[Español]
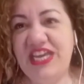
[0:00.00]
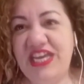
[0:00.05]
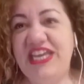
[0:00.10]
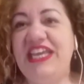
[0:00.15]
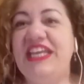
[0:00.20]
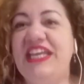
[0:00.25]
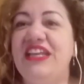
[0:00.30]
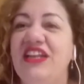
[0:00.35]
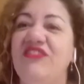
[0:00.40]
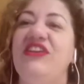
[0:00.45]

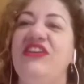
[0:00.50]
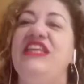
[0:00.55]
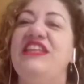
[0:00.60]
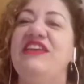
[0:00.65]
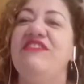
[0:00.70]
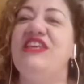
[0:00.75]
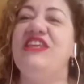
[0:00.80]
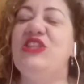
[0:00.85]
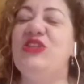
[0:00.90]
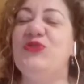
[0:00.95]
En el
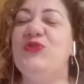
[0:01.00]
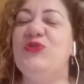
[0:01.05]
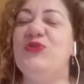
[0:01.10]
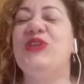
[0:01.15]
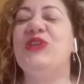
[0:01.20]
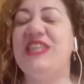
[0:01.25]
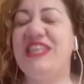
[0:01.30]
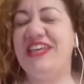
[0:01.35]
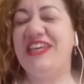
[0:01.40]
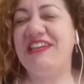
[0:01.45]
2021,
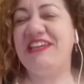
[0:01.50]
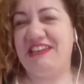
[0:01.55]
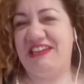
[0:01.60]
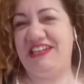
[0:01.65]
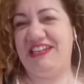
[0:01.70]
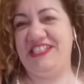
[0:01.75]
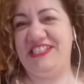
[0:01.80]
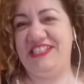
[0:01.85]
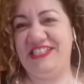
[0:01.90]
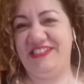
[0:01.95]
¿quién
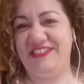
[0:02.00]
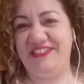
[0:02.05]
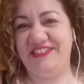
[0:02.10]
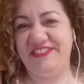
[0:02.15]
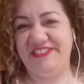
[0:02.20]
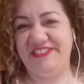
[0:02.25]
querés ser?